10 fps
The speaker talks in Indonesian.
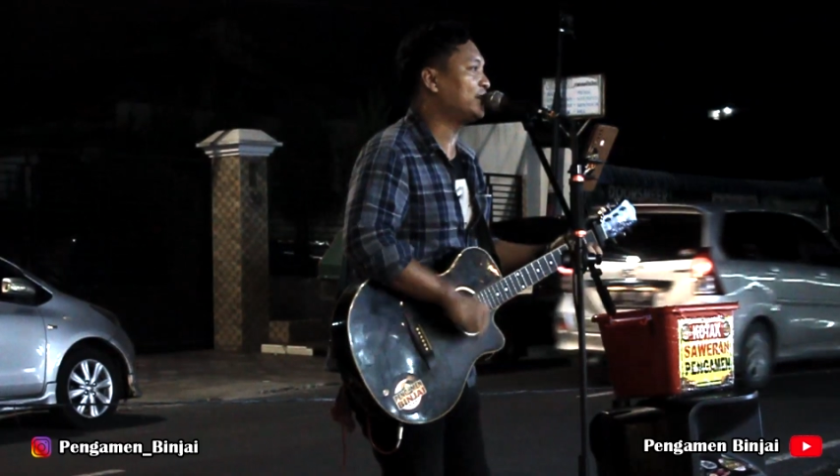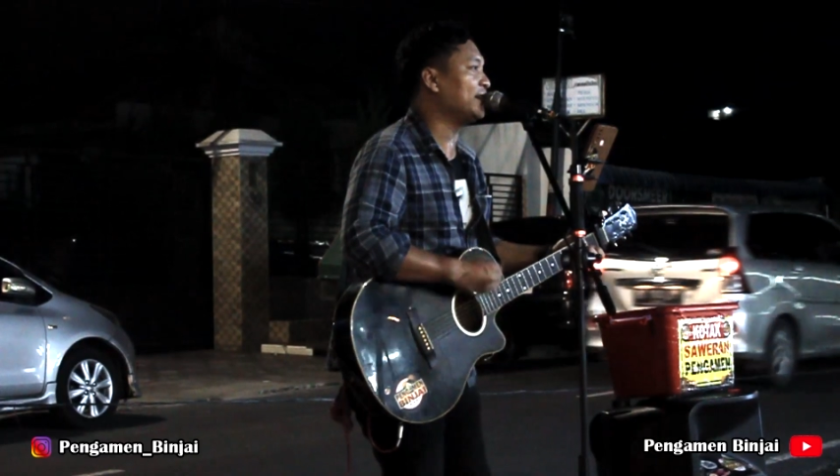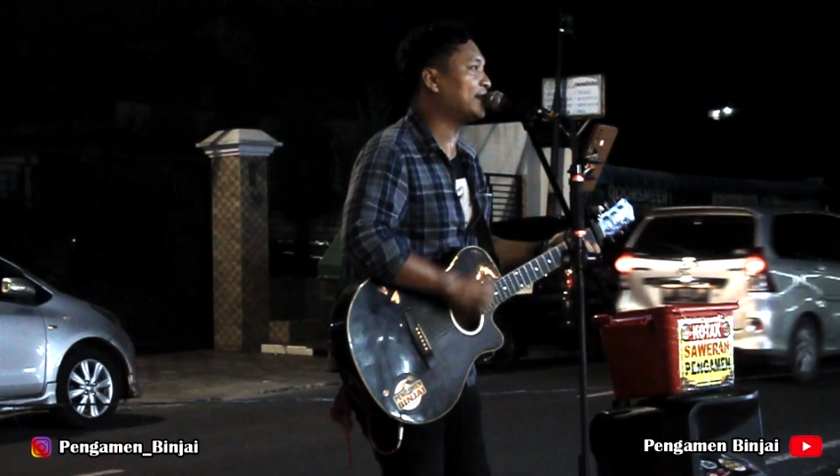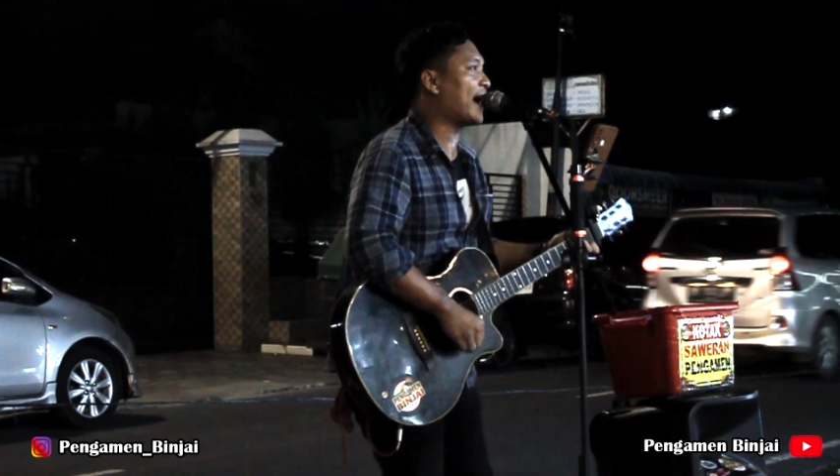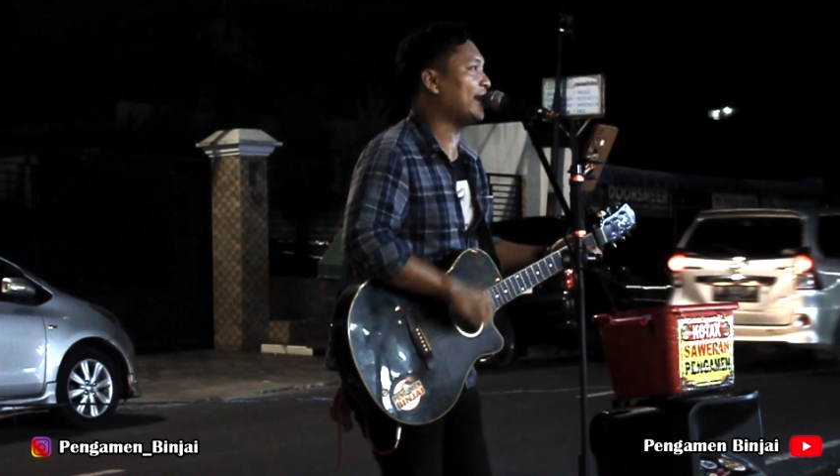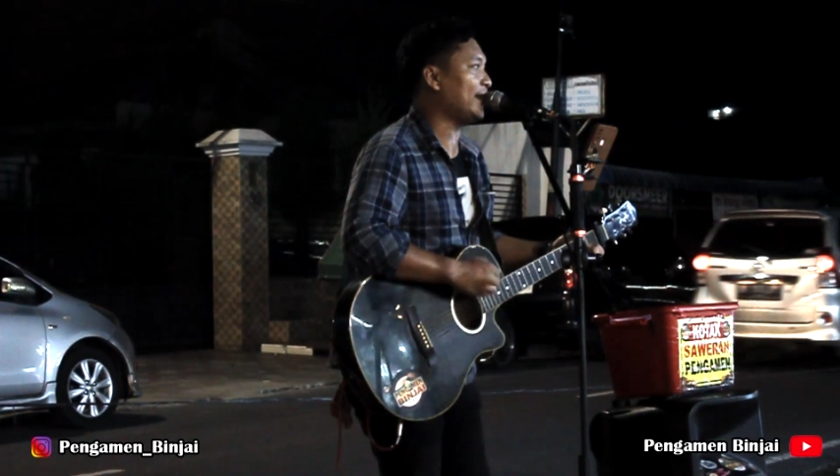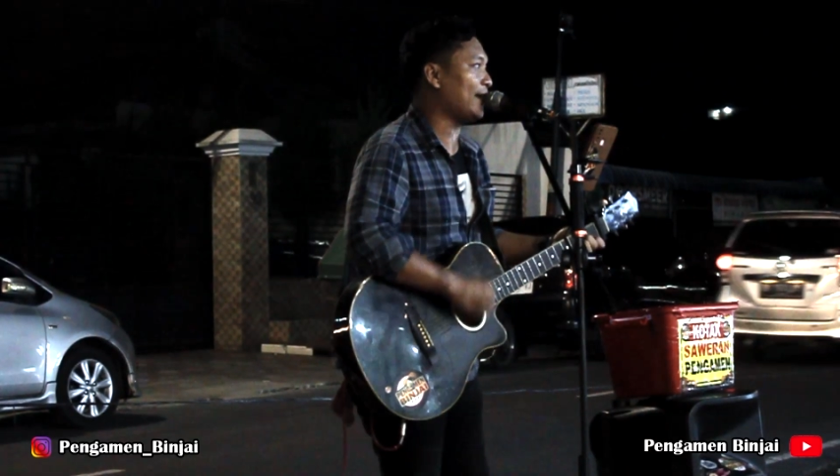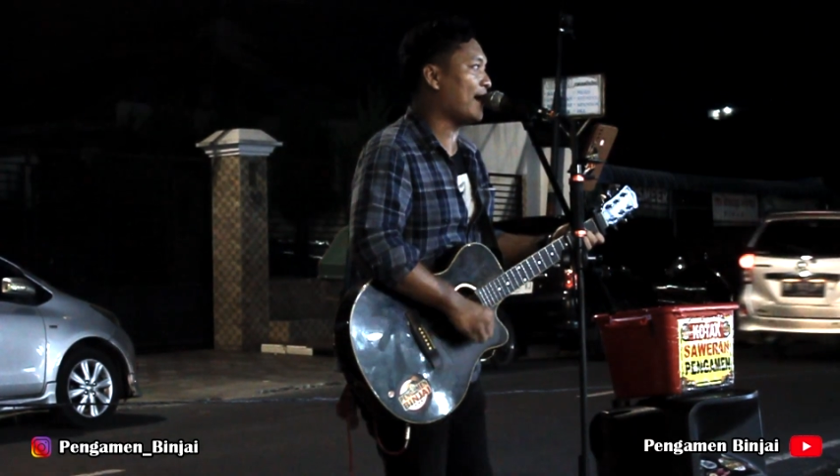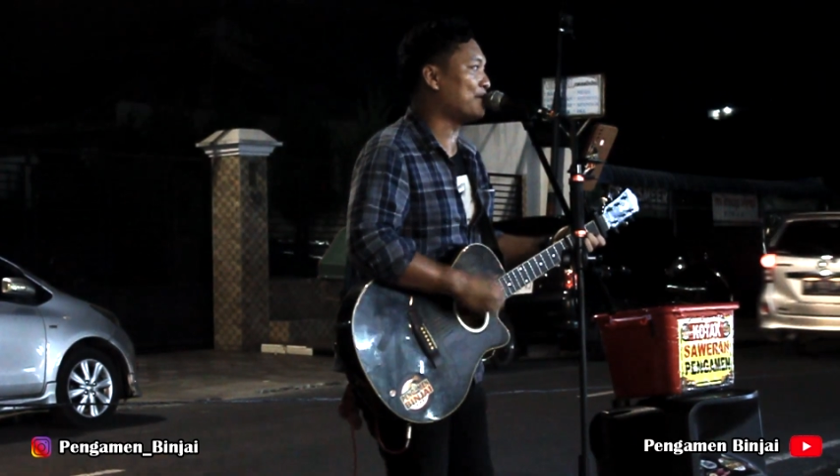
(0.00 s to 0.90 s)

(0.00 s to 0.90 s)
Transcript: cinta dia